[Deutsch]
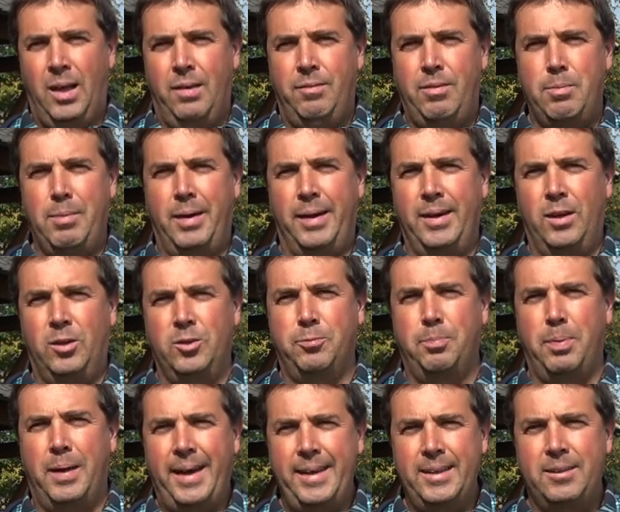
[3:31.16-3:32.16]
Wenn man aus
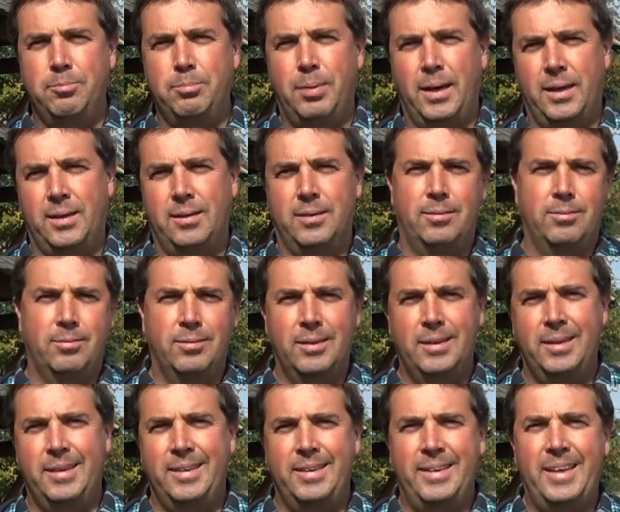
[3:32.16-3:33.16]
Breitenbach
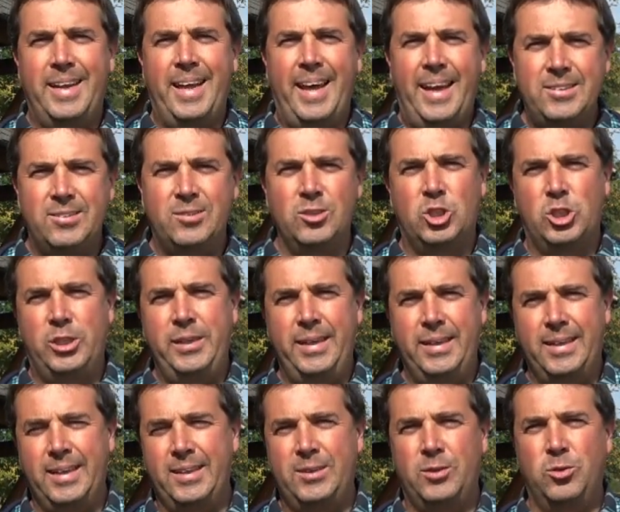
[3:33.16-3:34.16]
den
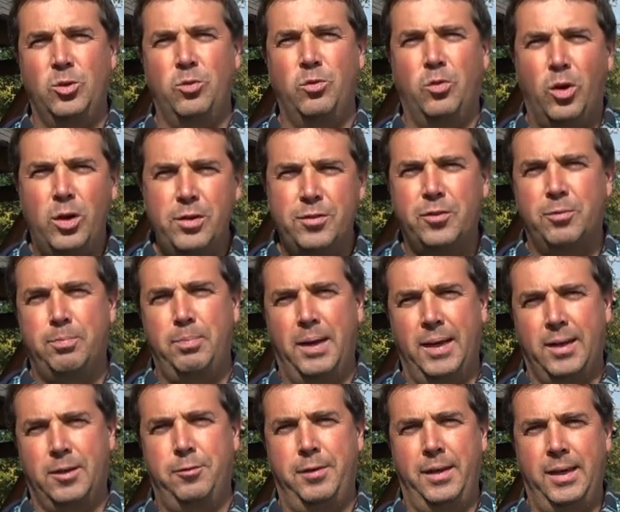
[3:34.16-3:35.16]
Hessenstieg Richtung
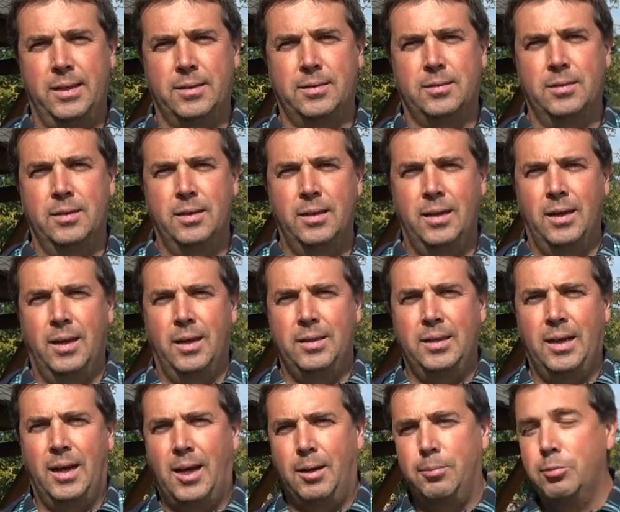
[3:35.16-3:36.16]
Wolfsberg fährt,
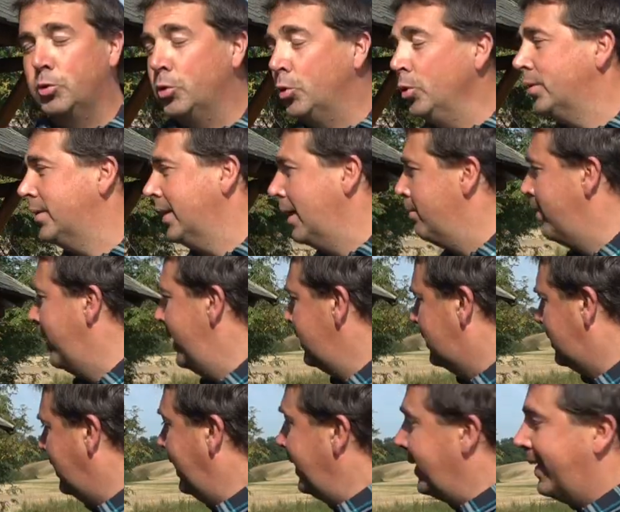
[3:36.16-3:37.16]
da begrüßt ein
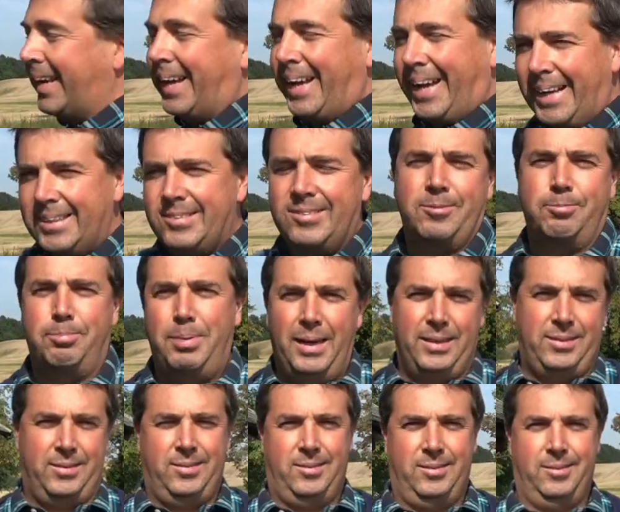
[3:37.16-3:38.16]
Wald ein
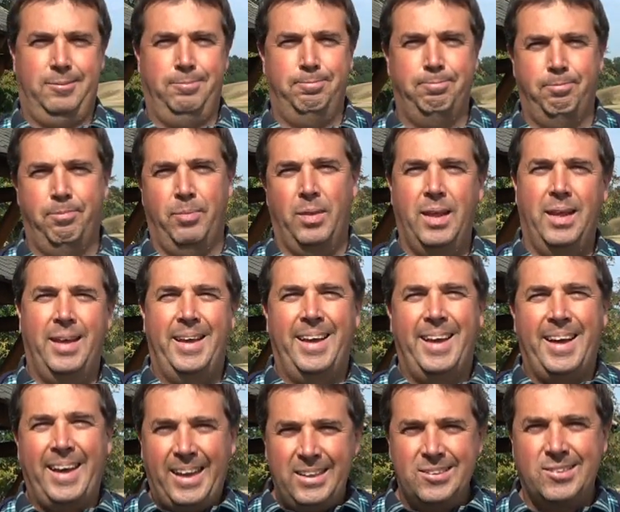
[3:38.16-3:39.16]
Rastplatz.
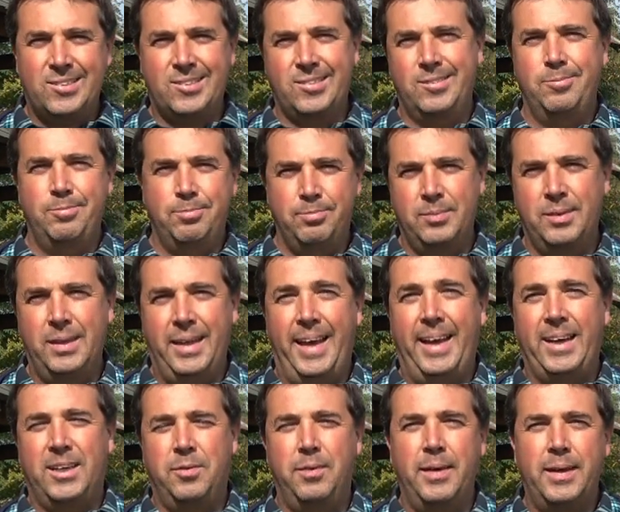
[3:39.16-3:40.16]
Rasten,
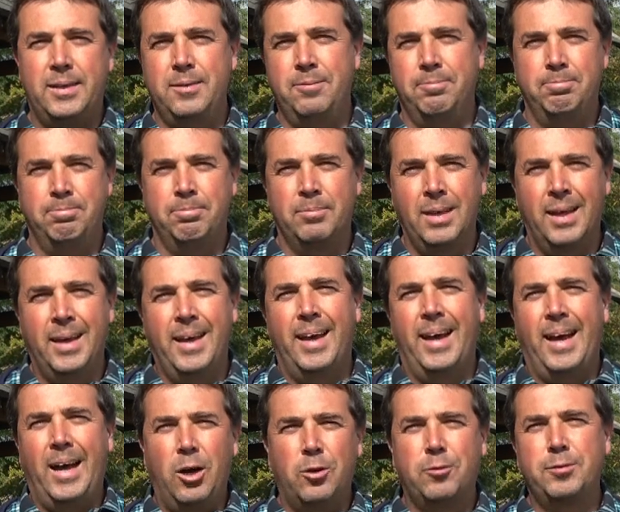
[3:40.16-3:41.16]
erquicken,
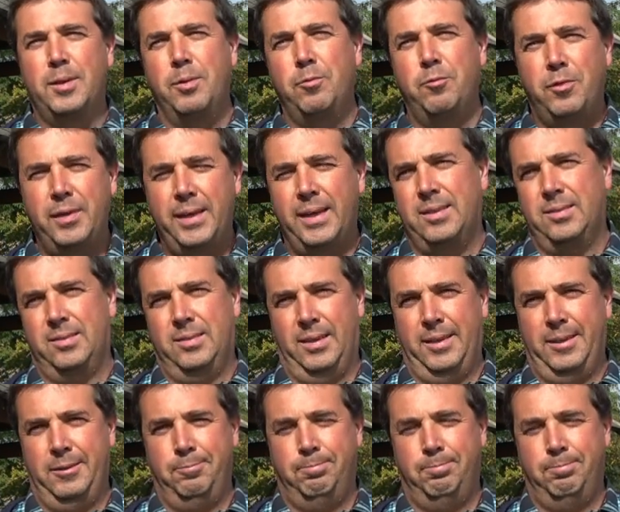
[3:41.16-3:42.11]
auf dem Weg sein.